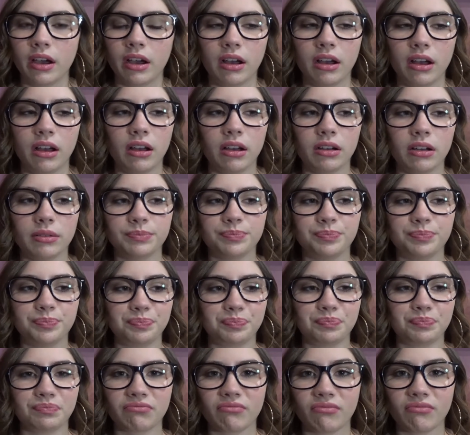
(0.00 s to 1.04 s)

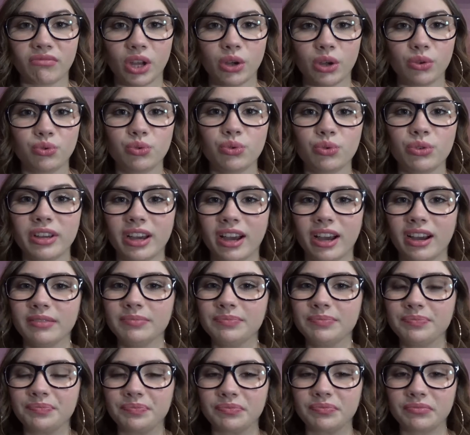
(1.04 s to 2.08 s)
en tout cas,
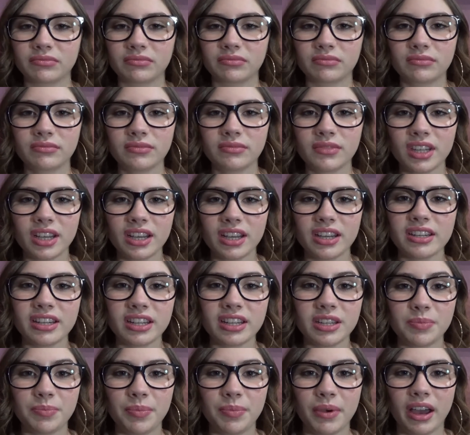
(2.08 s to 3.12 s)

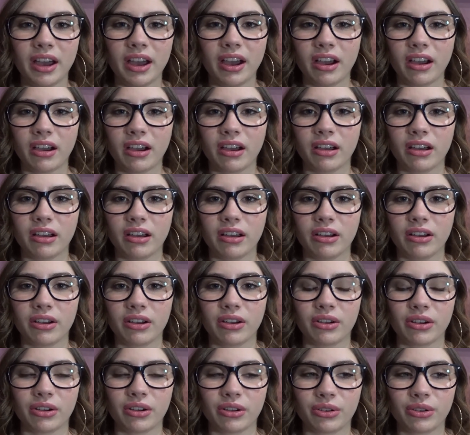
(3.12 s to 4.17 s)
j'espère
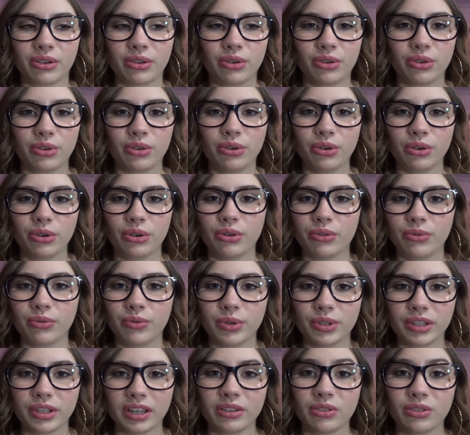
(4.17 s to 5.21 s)
que
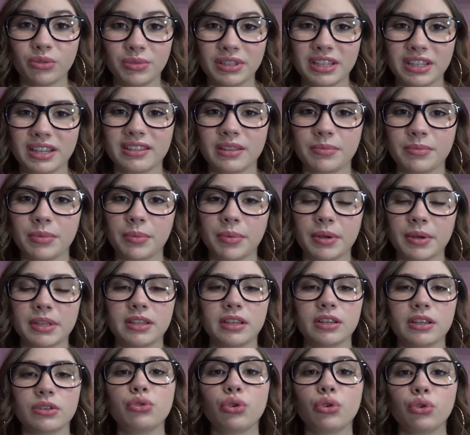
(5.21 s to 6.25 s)
votre année 2016 s'est bien passée
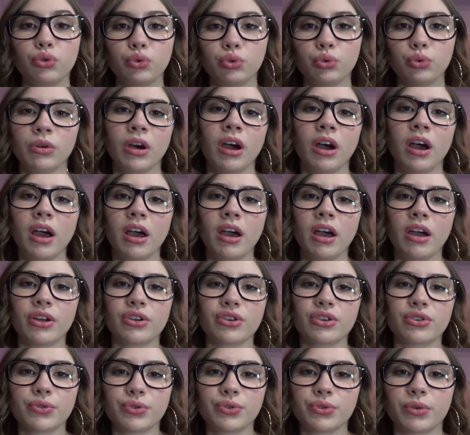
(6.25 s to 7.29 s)
et surtout,
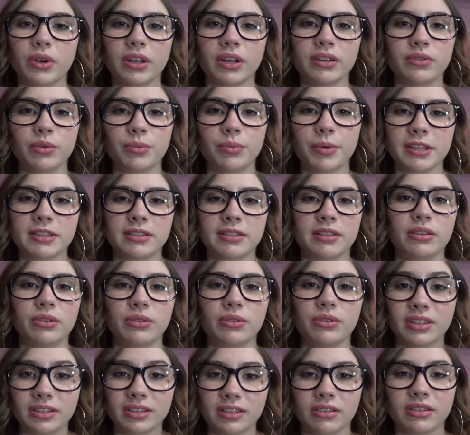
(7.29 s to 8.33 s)
je vous souhaite de passer
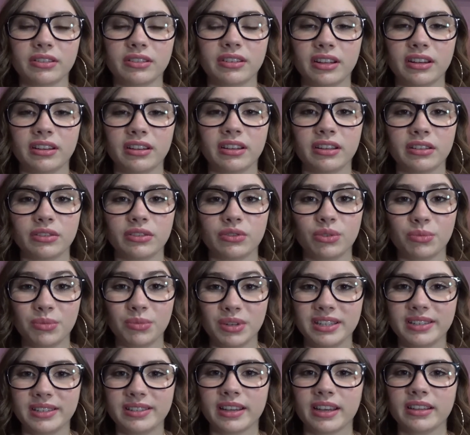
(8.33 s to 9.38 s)
une excellente année
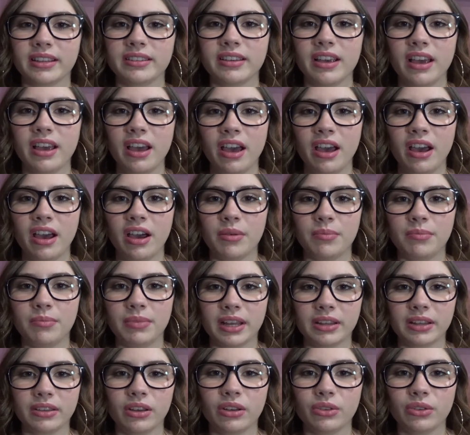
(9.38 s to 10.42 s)
2017,
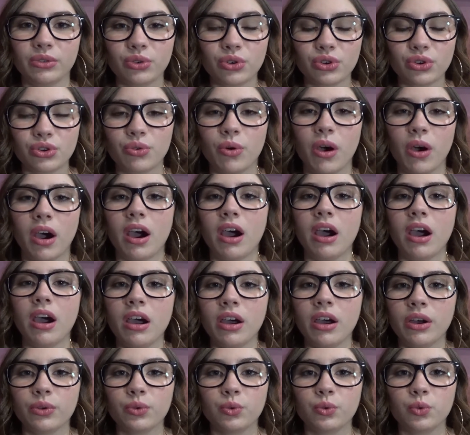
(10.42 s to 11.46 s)
pleine de joie,
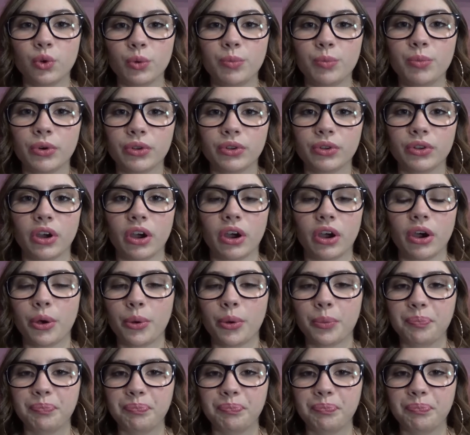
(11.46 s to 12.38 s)
de bonheur,